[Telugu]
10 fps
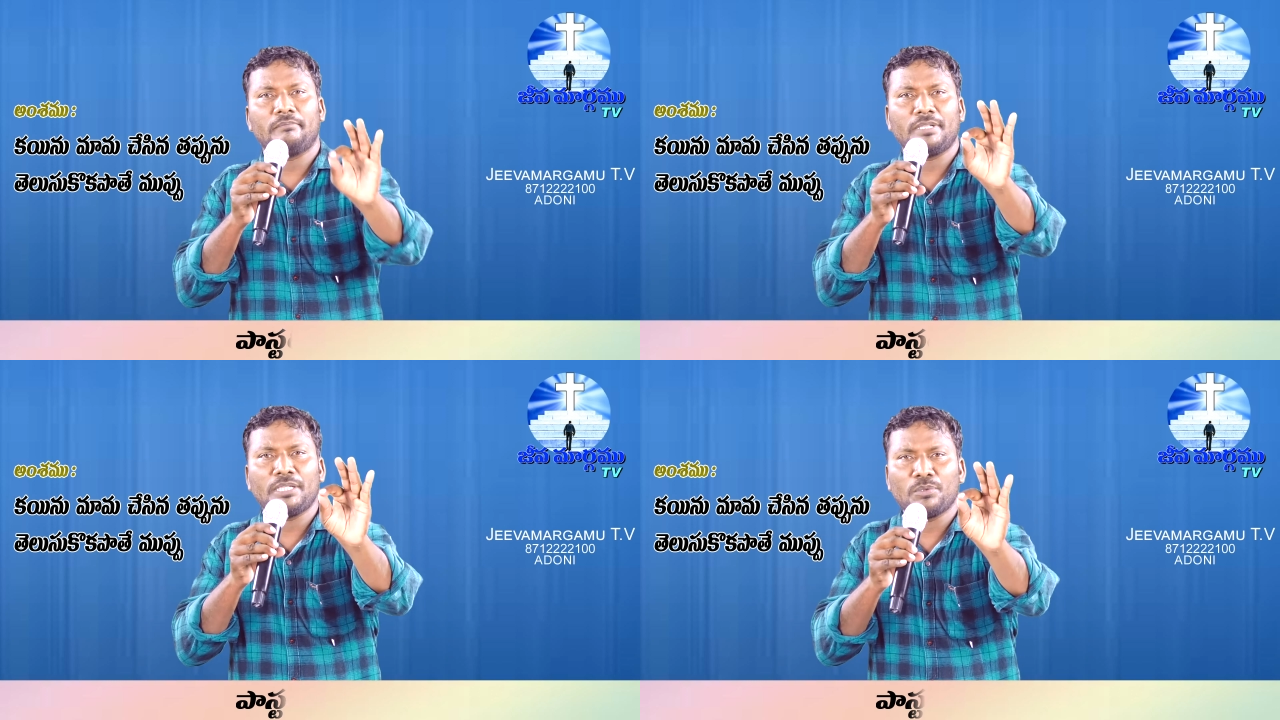
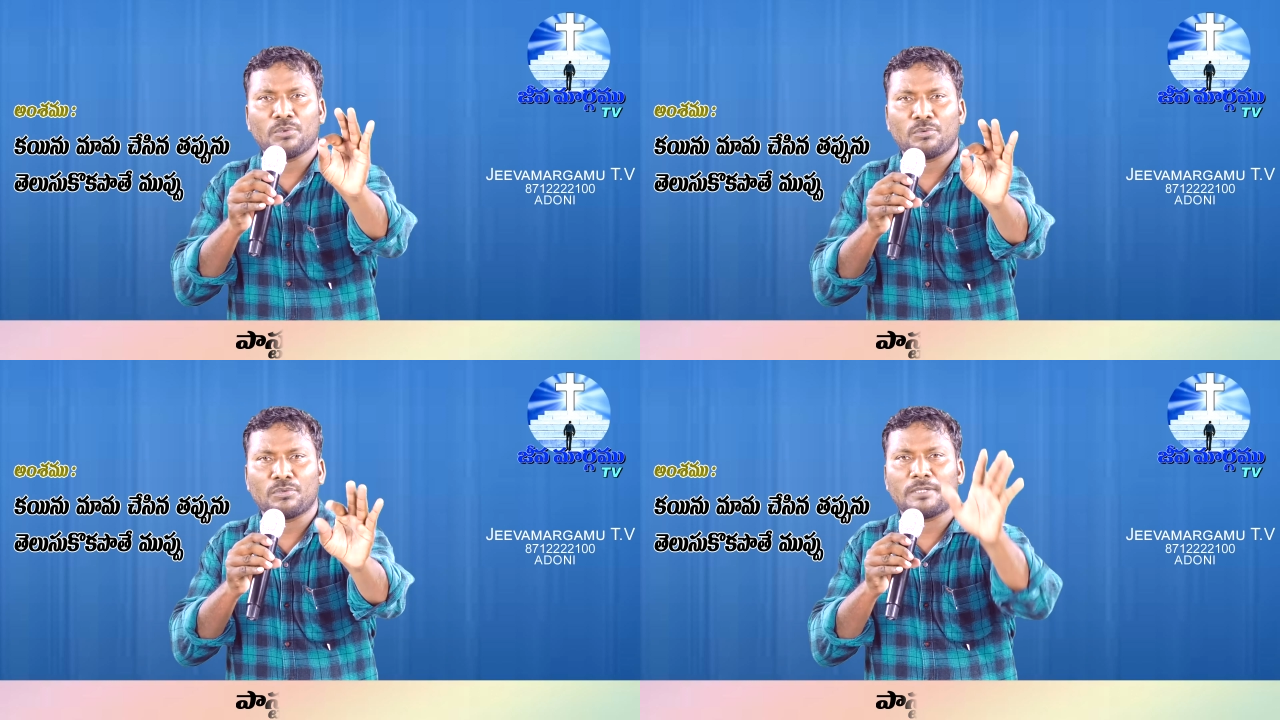మీరు
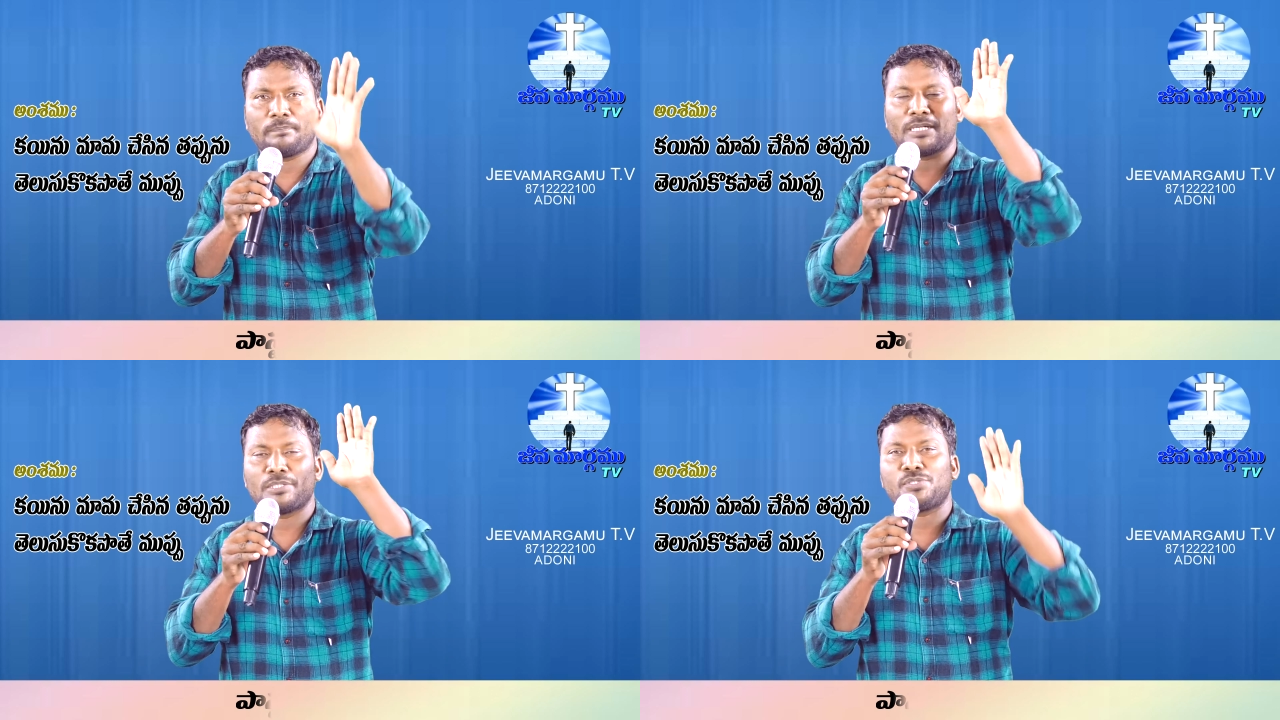కూడా
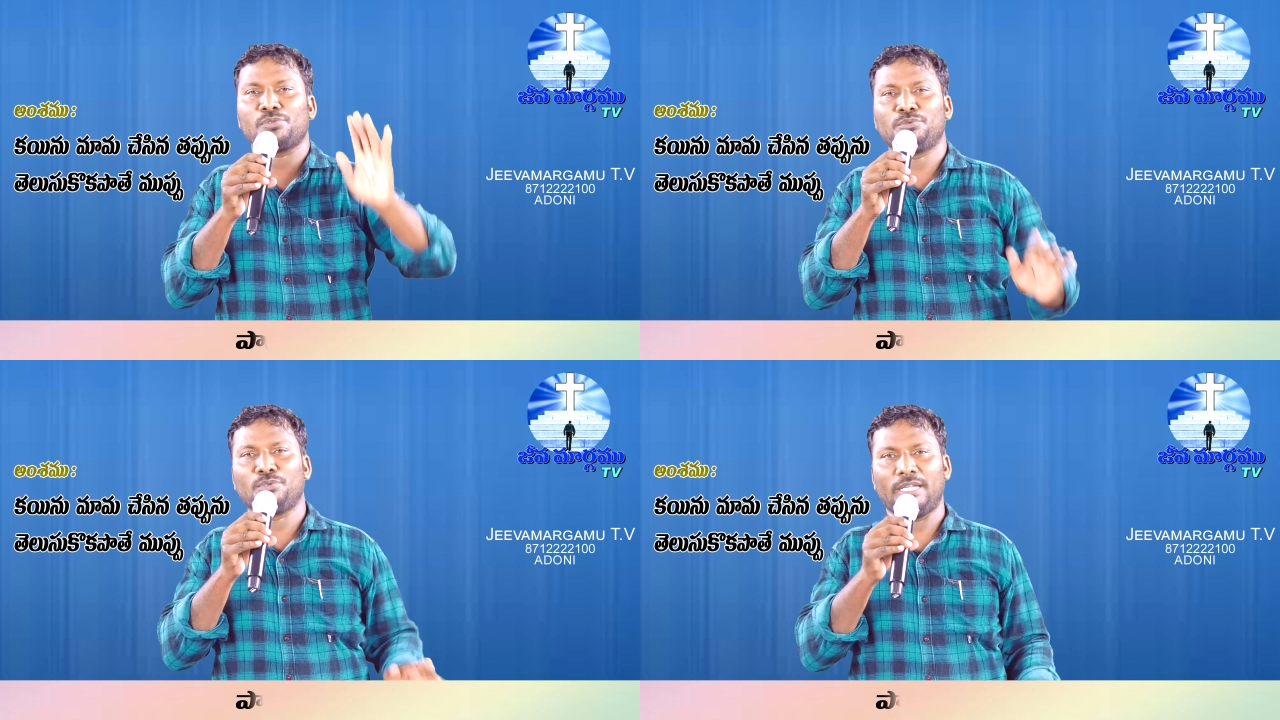
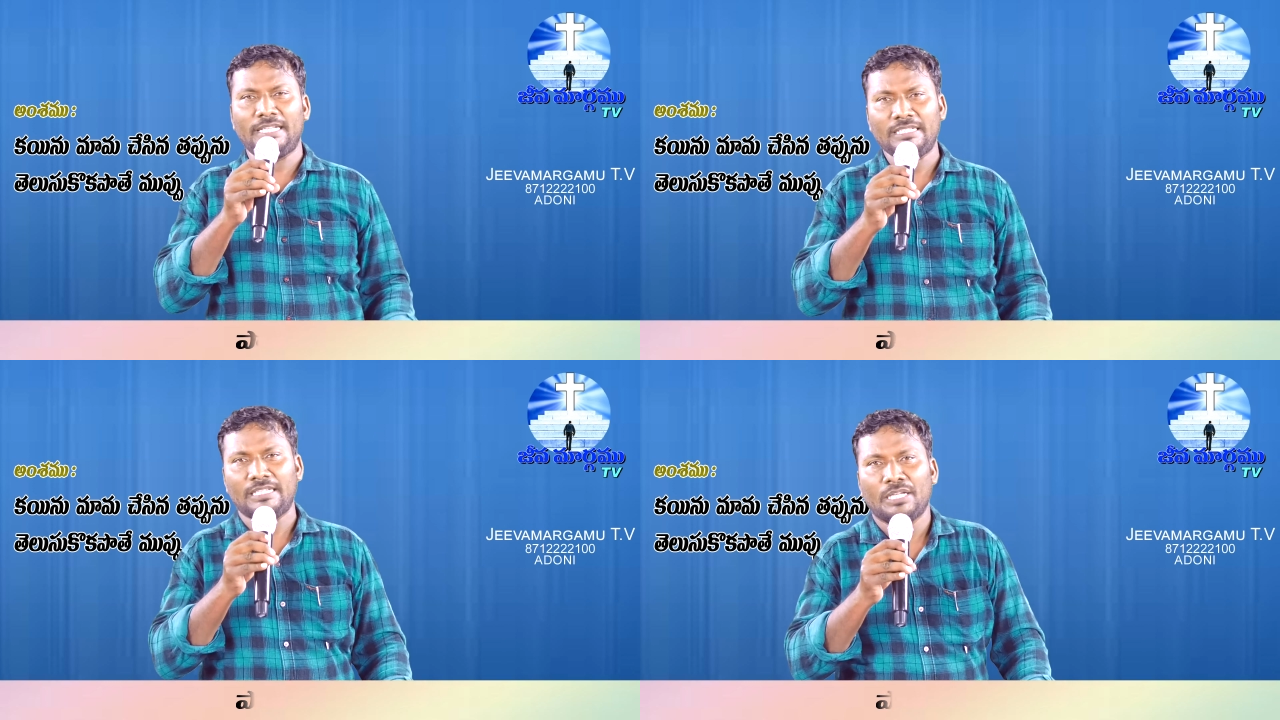
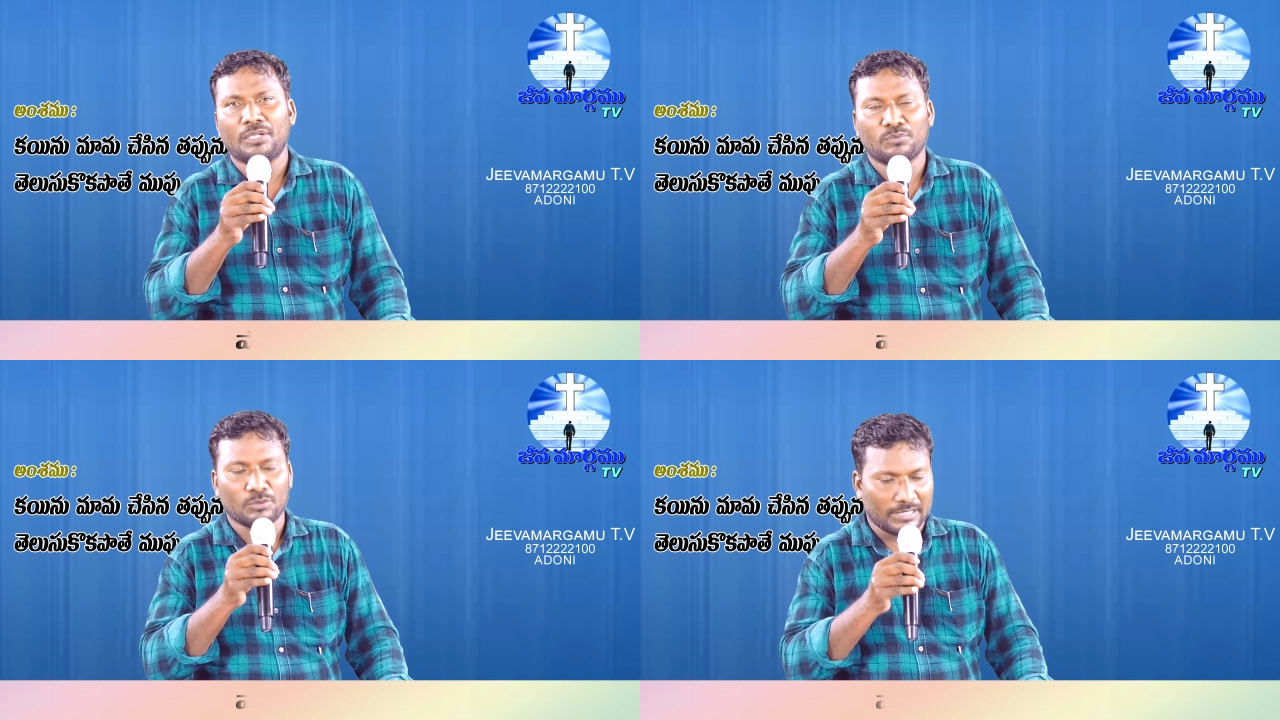పరిశుద్ధులై
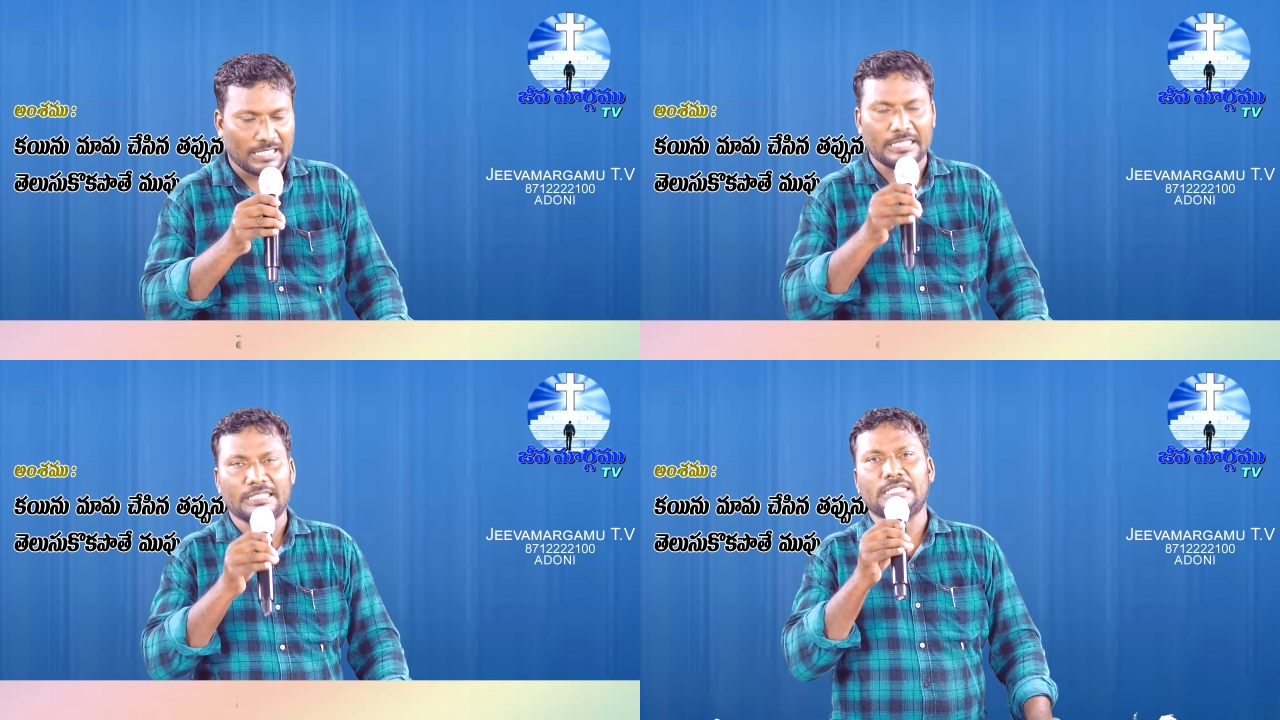
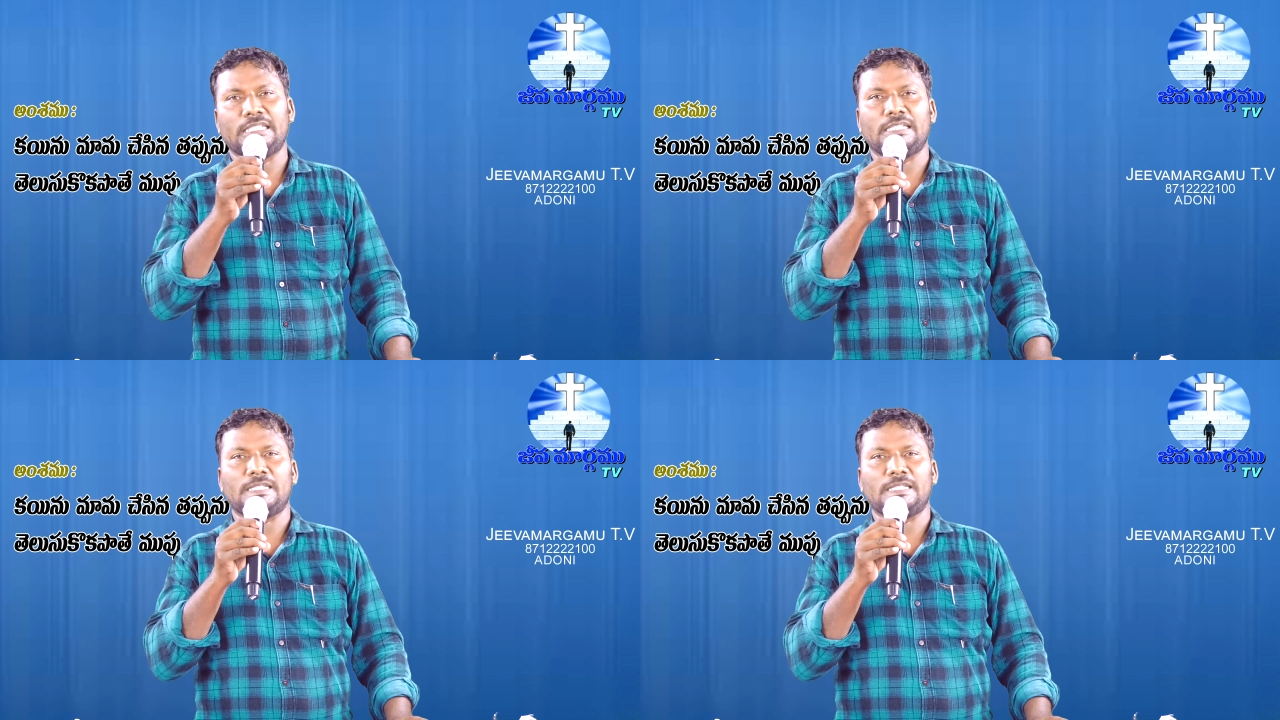ఉండాలి